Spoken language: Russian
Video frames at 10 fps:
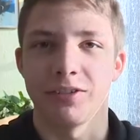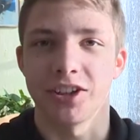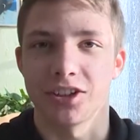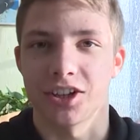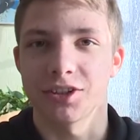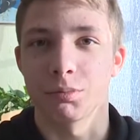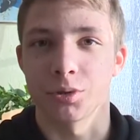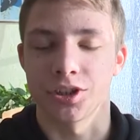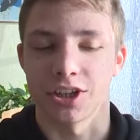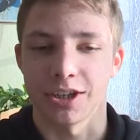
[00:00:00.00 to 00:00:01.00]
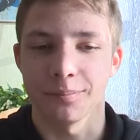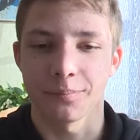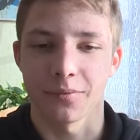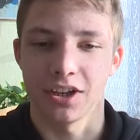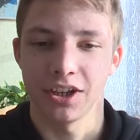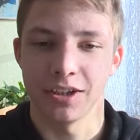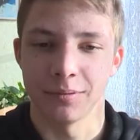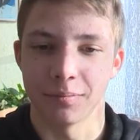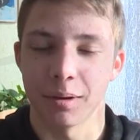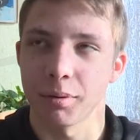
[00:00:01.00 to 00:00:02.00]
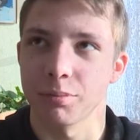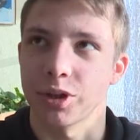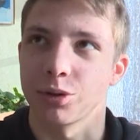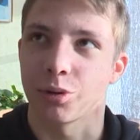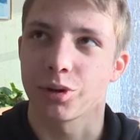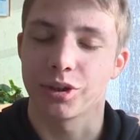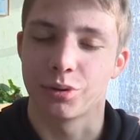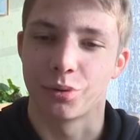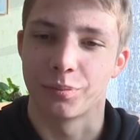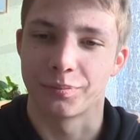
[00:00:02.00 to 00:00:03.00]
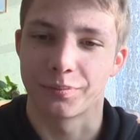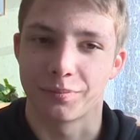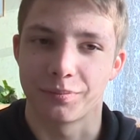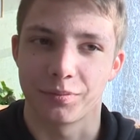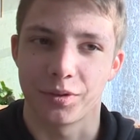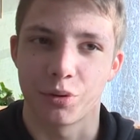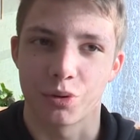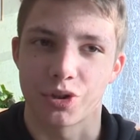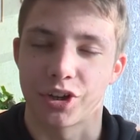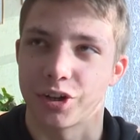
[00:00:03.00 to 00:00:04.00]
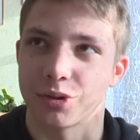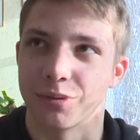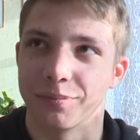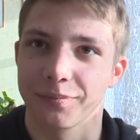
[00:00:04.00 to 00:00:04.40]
девятый класс выпускники, и нам пропускать уроки, ну, не очень хорошо.